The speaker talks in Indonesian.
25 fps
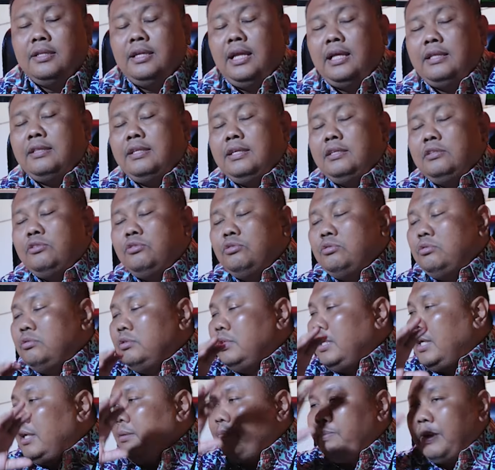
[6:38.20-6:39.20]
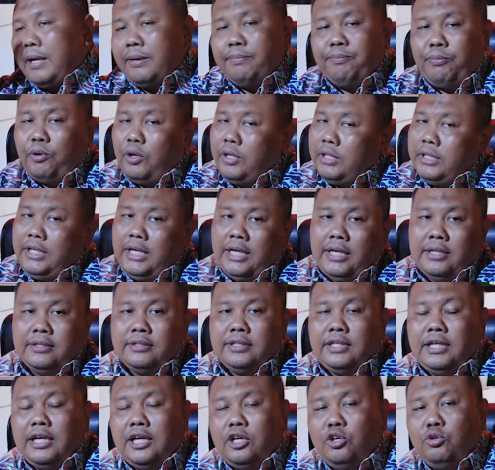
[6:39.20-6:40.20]
Nothing to do dengan
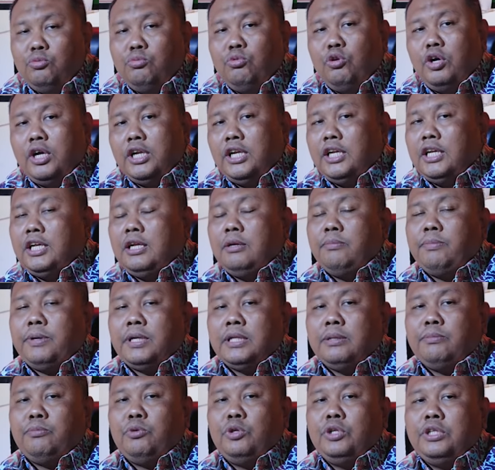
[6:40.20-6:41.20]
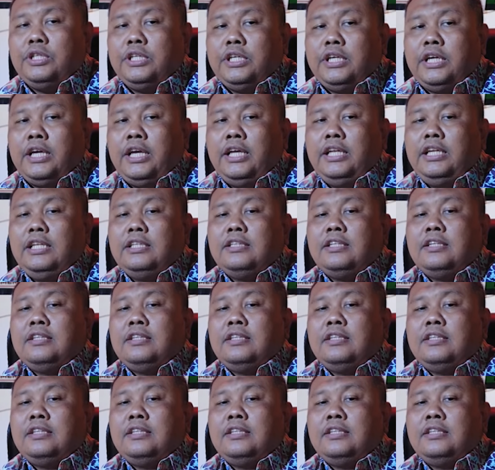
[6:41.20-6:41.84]
parpolnya, tidak ada hubungannya dengan partai politiknya. Ini